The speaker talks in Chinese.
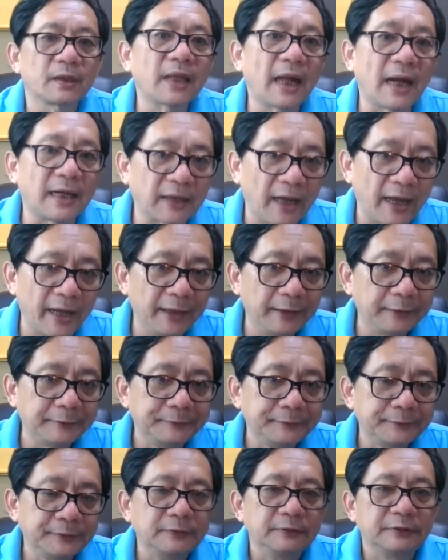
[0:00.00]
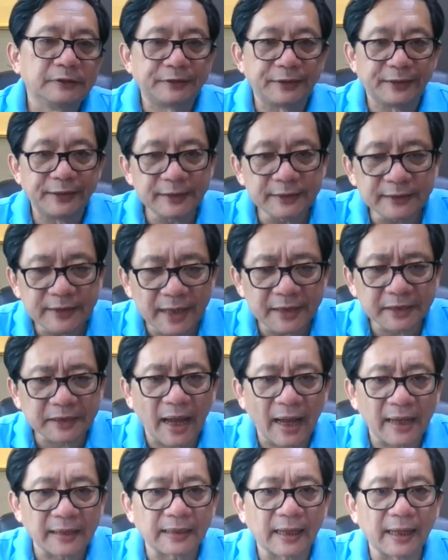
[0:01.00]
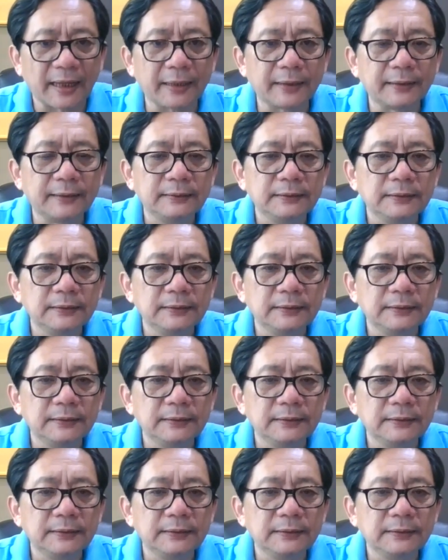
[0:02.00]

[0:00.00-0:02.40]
塔台？谁在塔台？